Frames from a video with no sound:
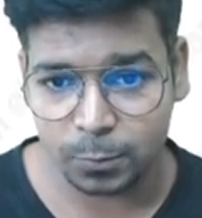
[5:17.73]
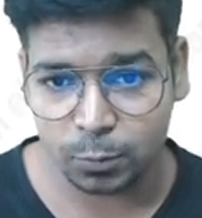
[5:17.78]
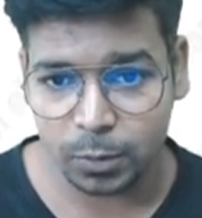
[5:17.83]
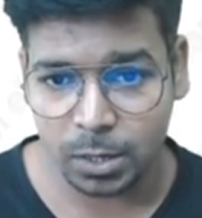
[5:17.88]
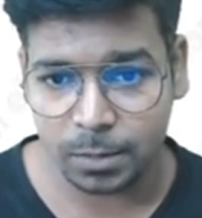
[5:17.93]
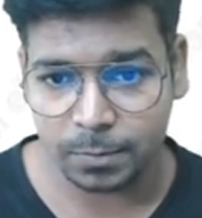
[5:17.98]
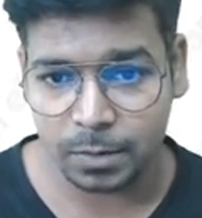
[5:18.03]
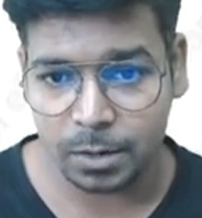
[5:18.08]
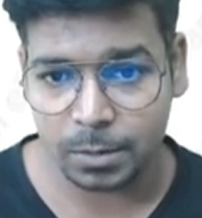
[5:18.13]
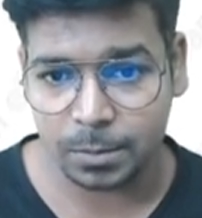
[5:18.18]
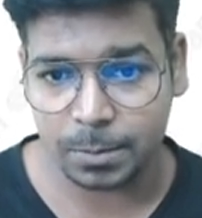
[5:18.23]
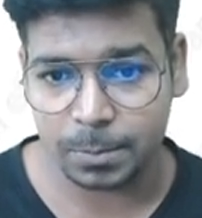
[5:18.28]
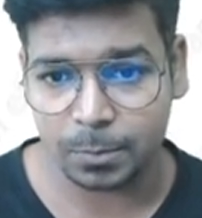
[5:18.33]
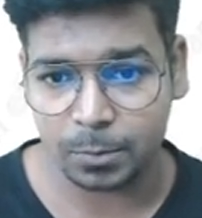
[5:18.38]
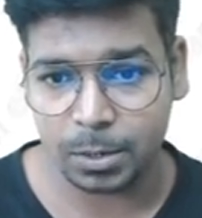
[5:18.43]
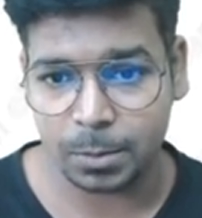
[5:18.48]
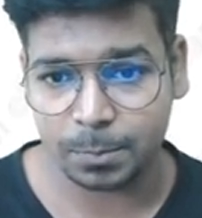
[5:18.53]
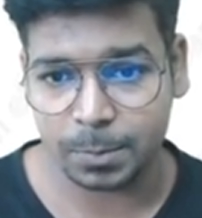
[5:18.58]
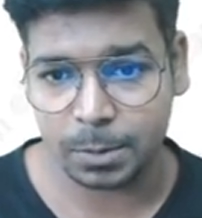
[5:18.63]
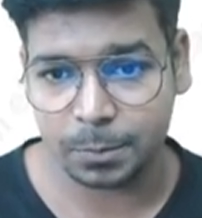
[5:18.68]
12 डिवाइडेड
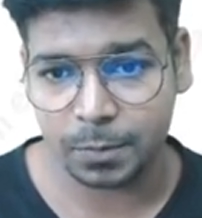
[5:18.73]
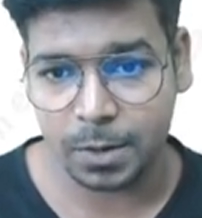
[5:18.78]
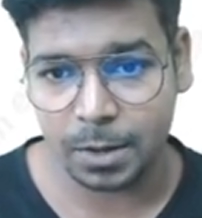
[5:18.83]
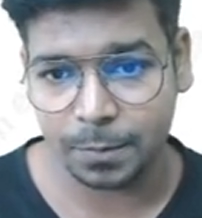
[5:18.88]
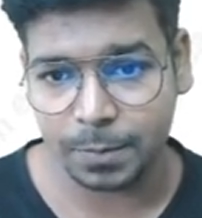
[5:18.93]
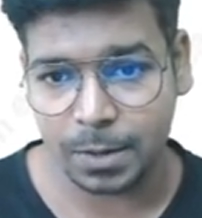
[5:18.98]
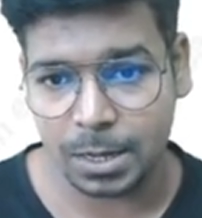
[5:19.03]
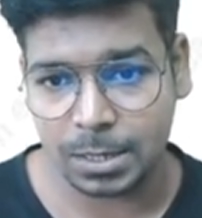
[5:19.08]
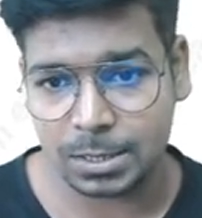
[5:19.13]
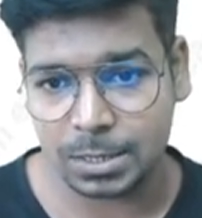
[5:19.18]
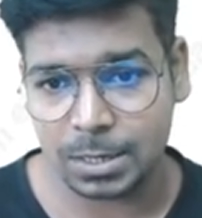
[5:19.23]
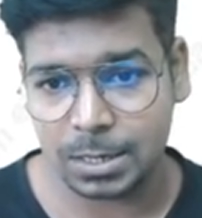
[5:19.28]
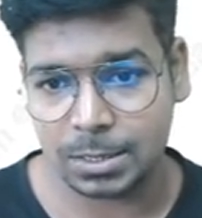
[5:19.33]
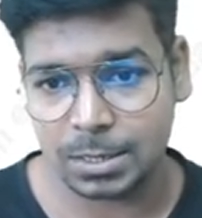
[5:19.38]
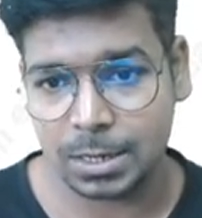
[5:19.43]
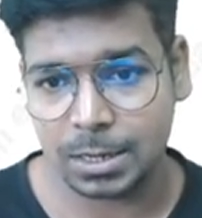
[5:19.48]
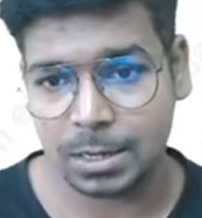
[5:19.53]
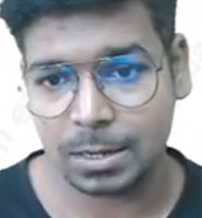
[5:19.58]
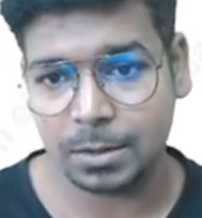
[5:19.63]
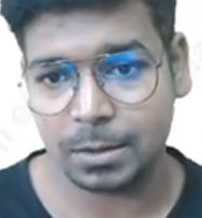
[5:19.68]
1.5 आंसर आ
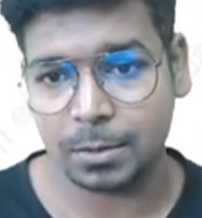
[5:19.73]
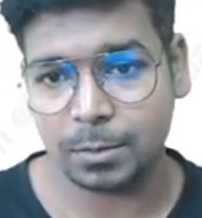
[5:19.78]
जाएगा